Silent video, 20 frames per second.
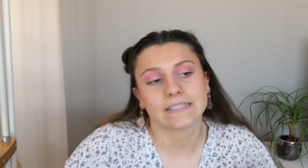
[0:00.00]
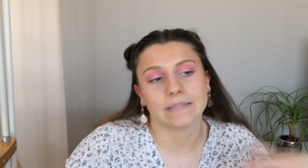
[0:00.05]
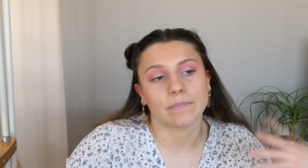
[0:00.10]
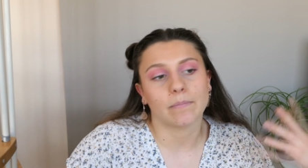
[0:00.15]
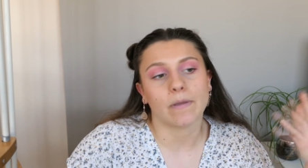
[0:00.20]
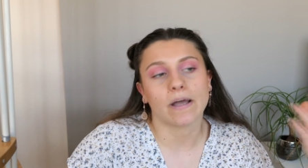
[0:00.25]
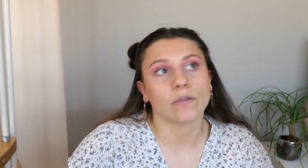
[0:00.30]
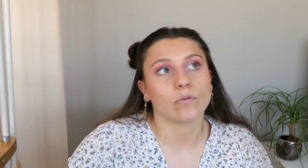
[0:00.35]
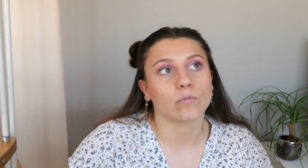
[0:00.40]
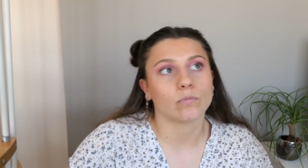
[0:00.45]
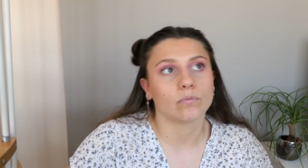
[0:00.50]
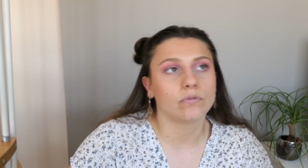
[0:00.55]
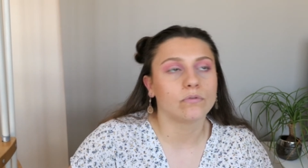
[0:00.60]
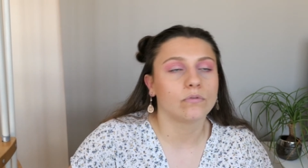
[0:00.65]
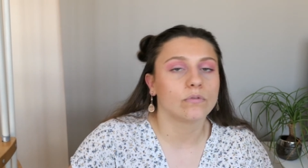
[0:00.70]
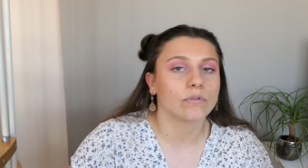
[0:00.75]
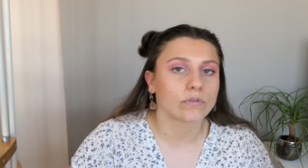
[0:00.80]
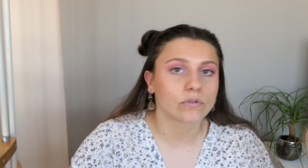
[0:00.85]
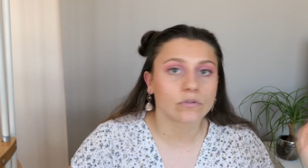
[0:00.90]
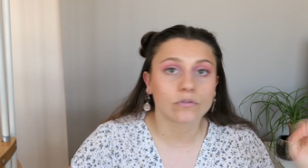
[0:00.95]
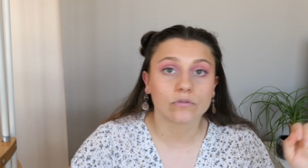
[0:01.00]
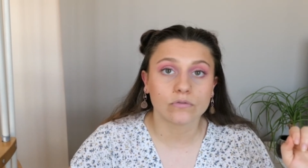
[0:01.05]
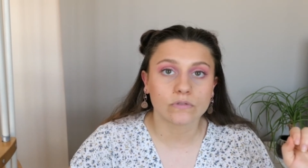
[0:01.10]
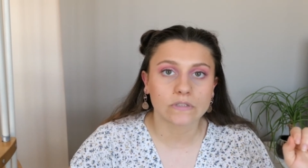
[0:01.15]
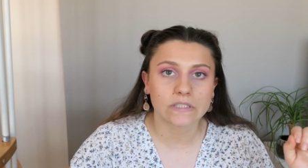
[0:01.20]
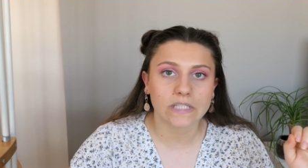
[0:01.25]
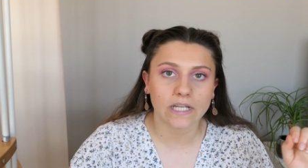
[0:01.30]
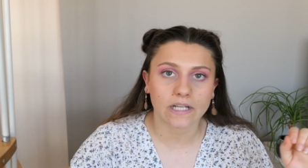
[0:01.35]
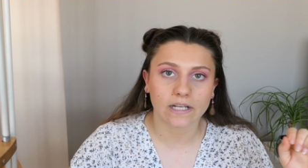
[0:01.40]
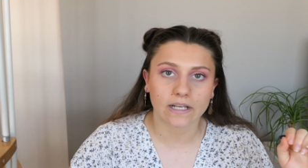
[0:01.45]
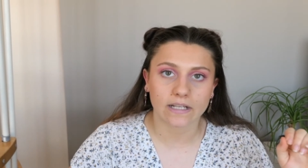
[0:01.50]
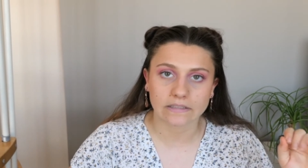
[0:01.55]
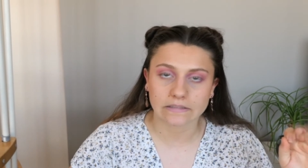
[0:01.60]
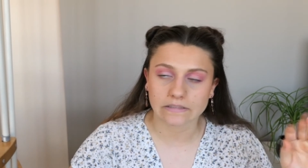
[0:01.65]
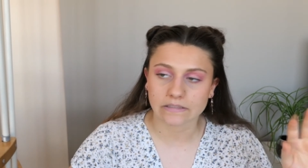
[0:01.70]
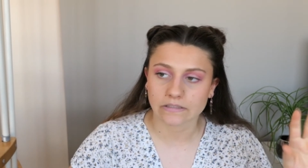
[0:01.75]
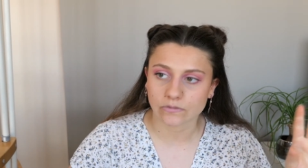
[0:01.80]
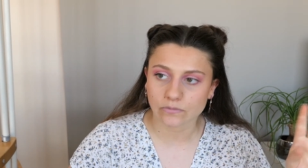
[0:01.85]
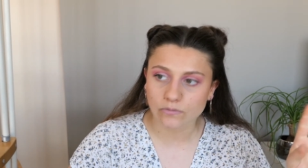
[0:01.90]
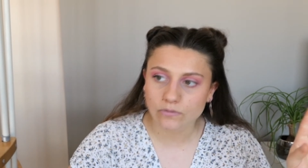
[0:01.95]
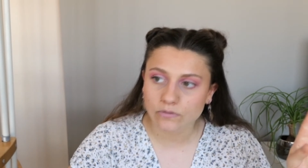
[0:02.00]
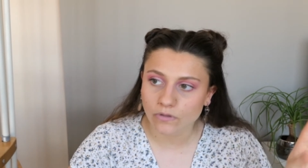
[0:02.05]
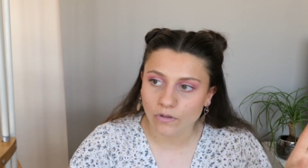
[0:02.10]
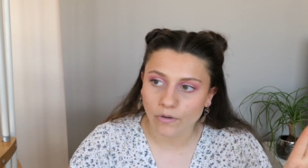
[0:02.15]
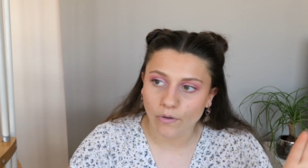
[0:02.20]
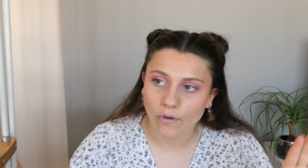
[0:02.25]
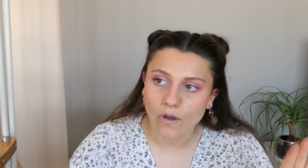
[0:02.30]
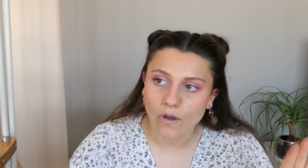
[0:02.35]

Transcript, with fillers: c'est pas non plus le truc du siècle, hein. c'est juste